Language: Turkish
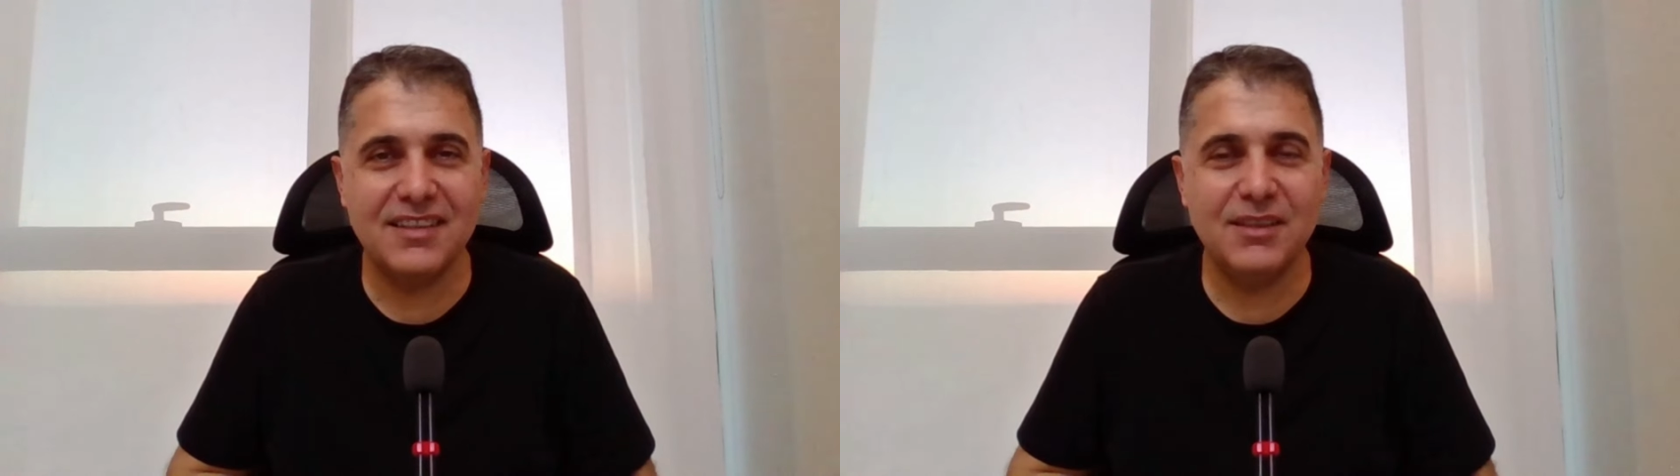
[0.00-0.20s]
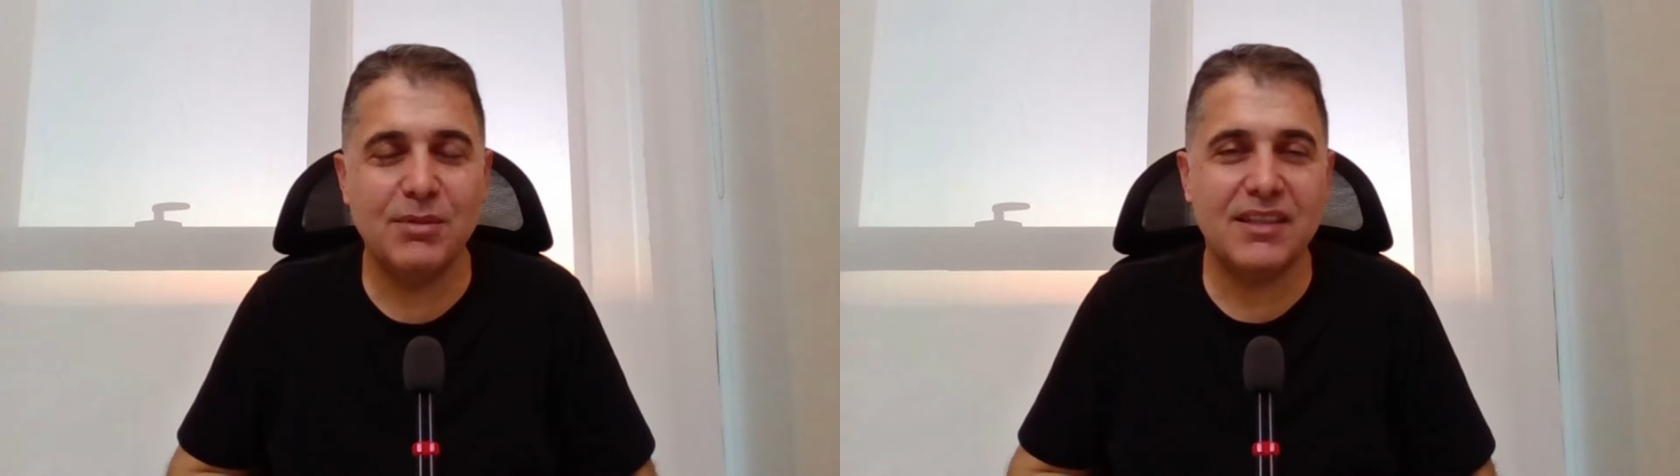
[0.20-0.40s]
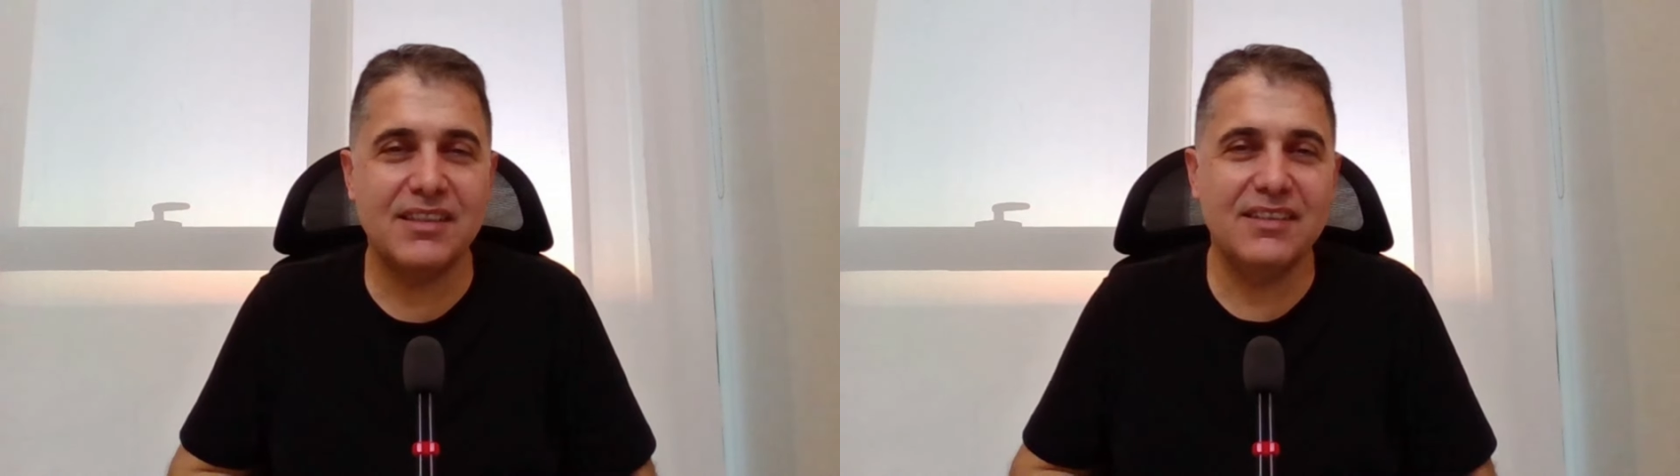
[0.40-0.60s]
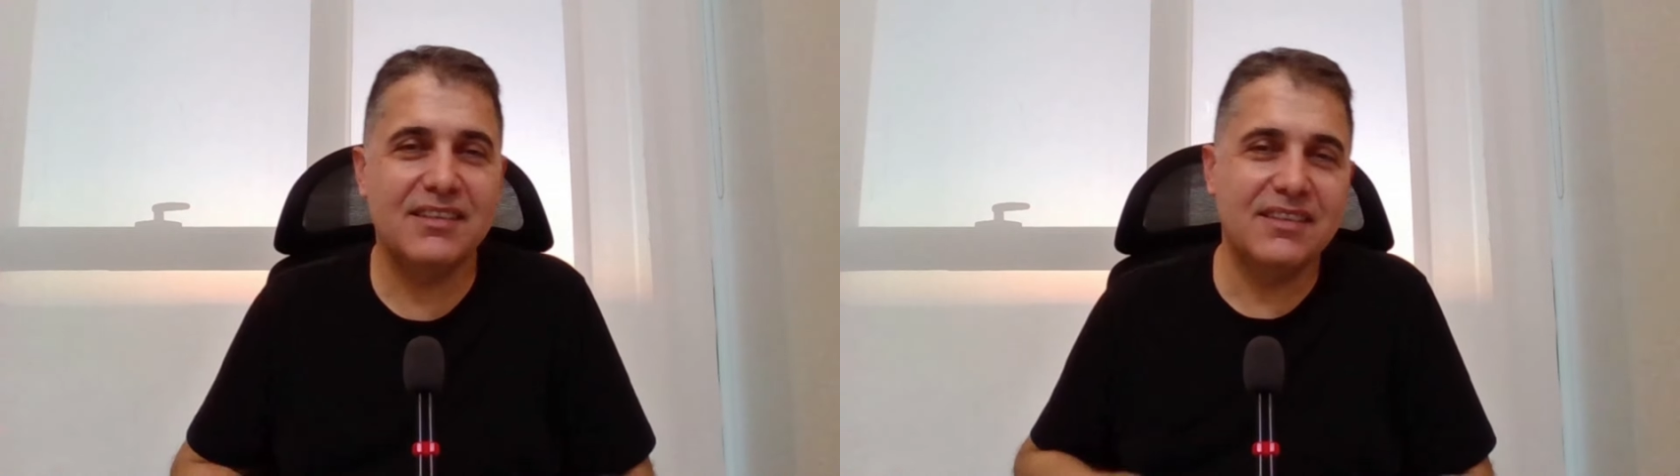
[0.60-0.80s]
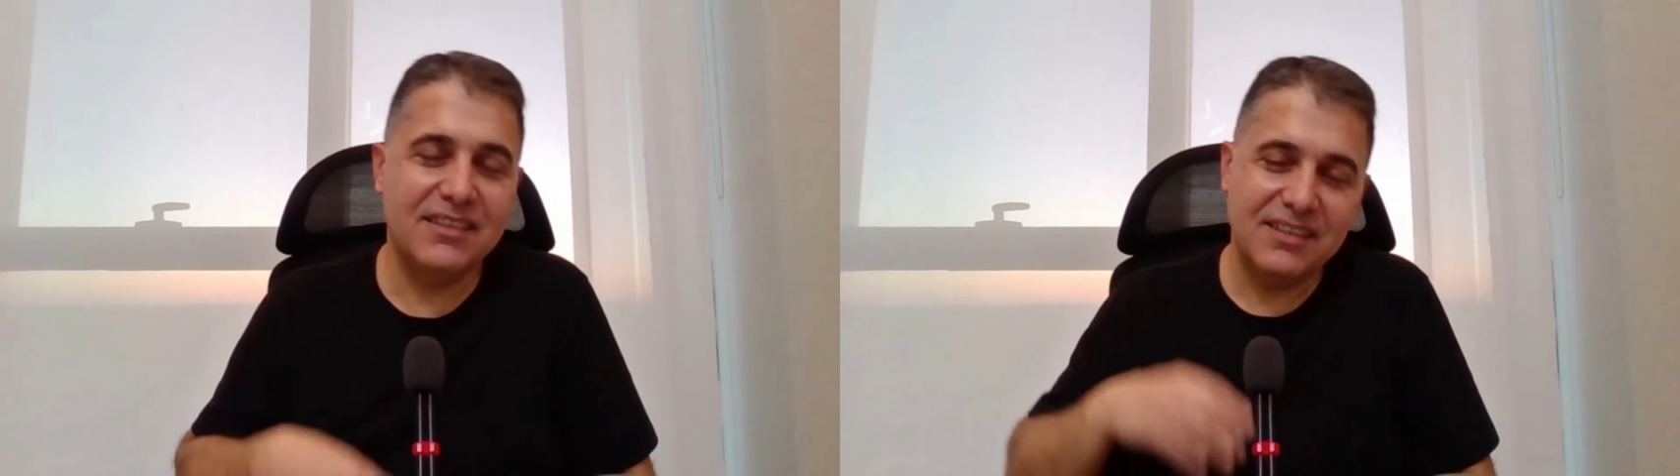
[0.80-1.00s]
iyi
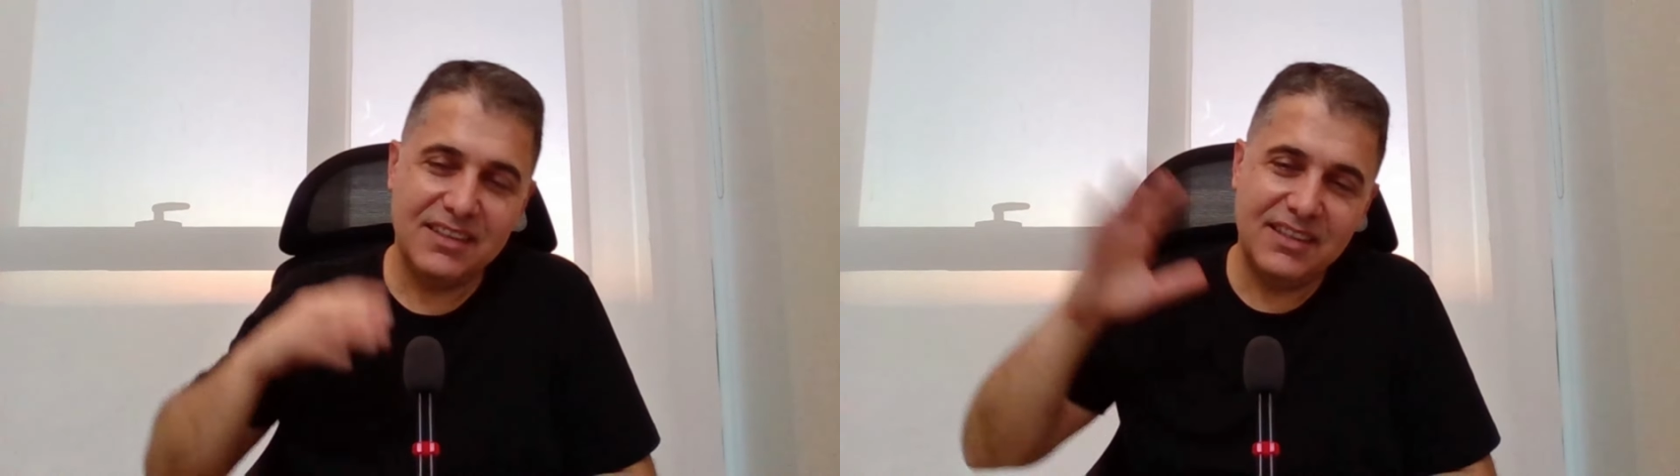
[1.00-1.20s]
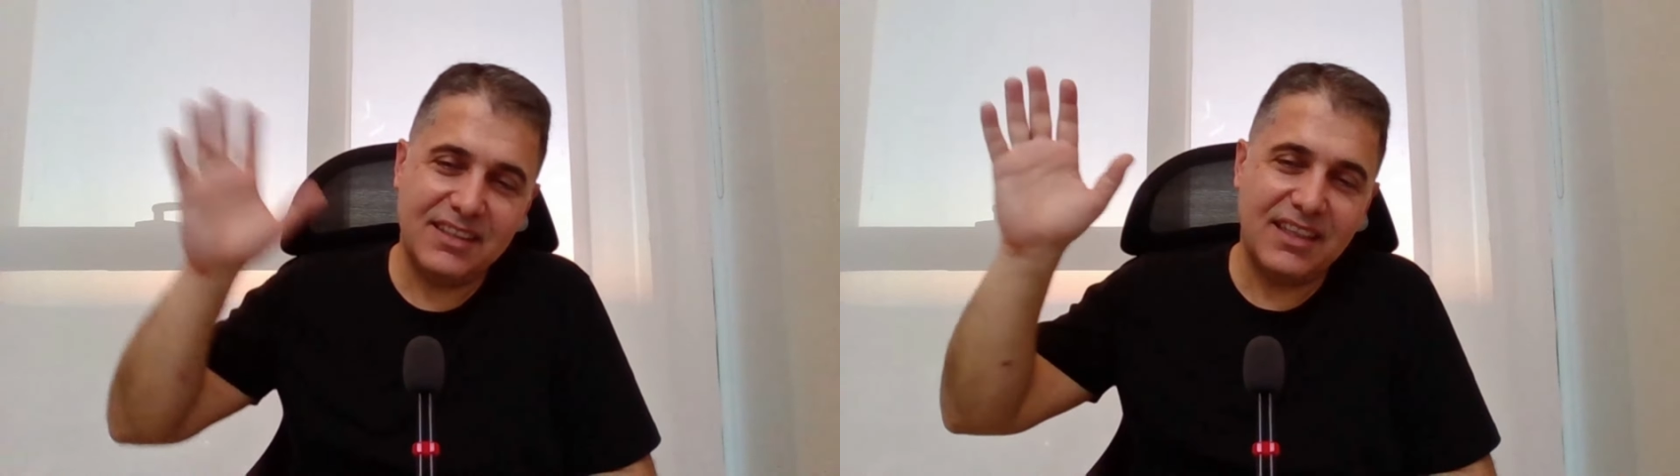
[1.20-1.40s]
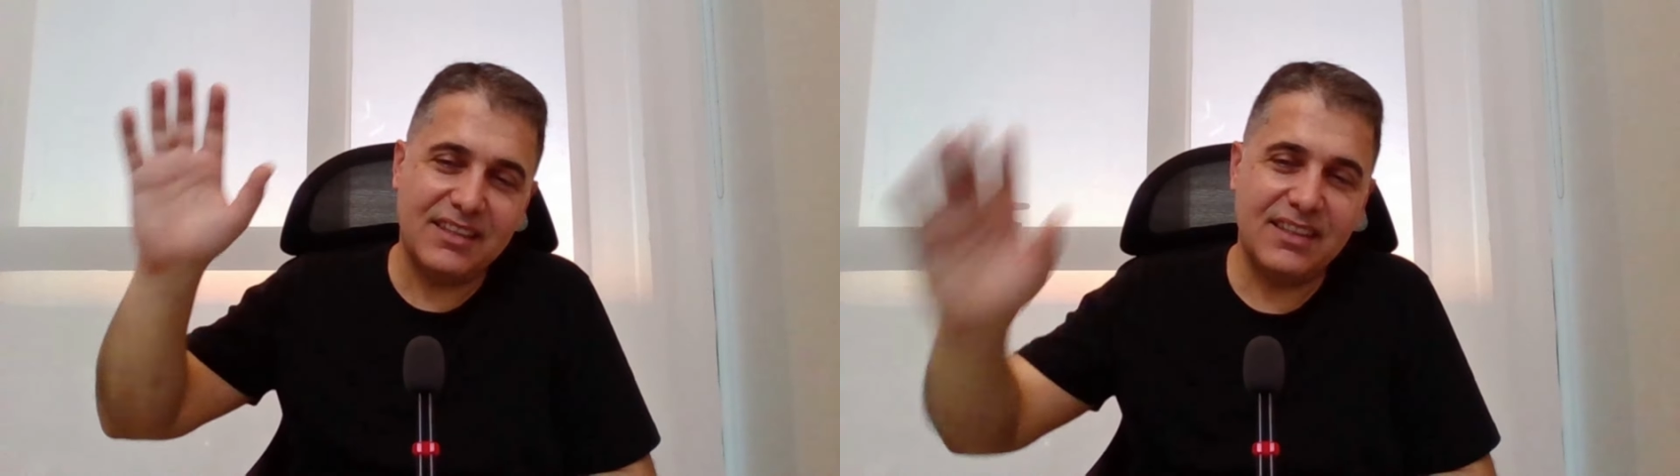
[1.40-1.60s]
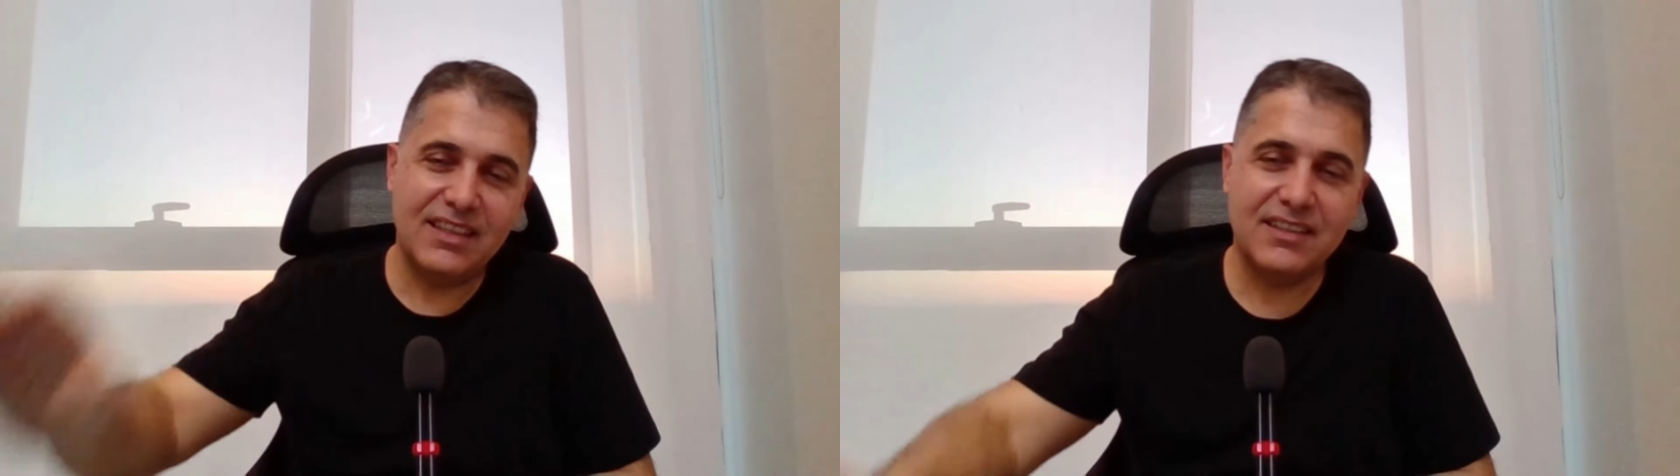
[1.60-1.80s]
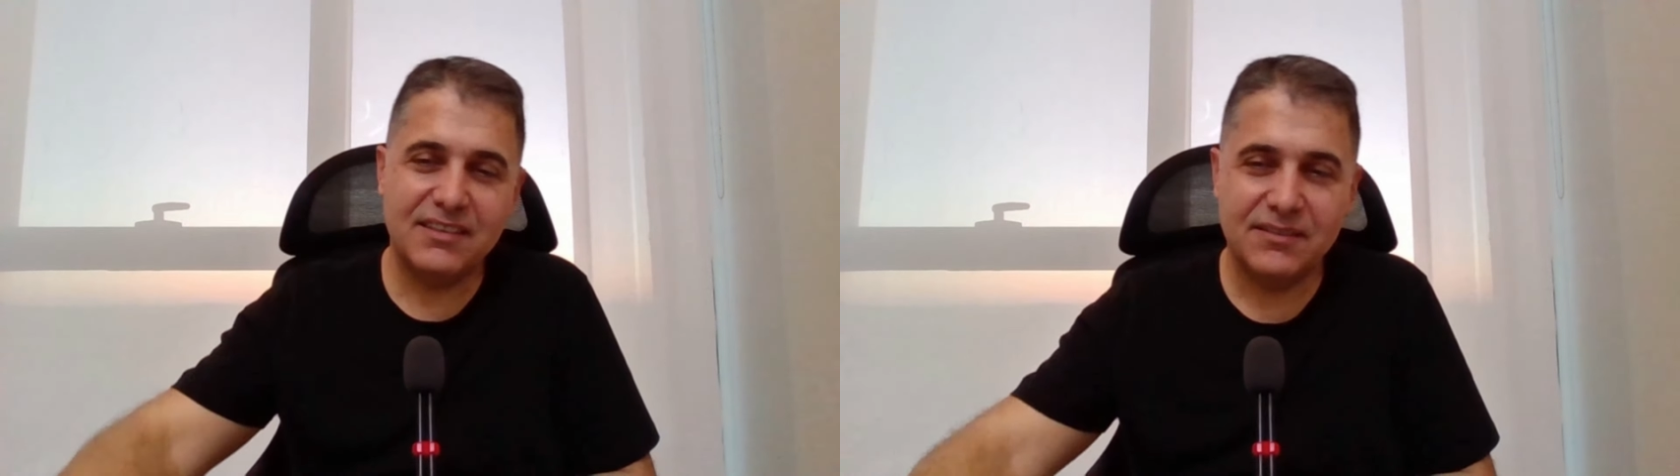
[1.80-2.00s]
bakın. İyi
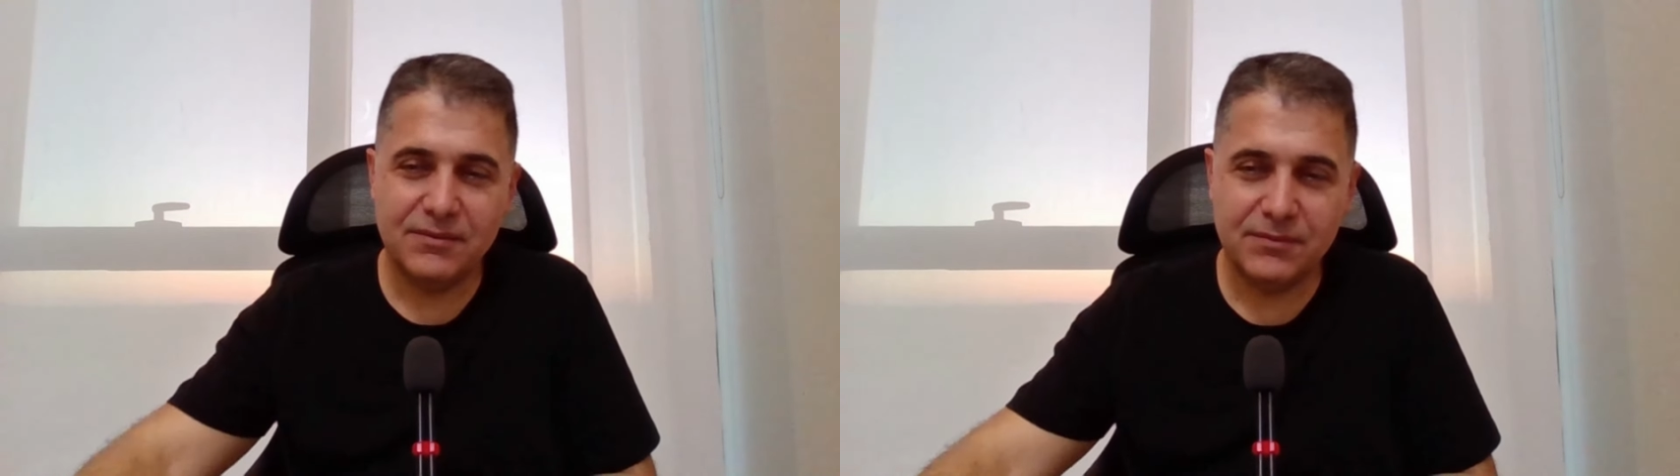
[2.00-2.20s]
tatiller.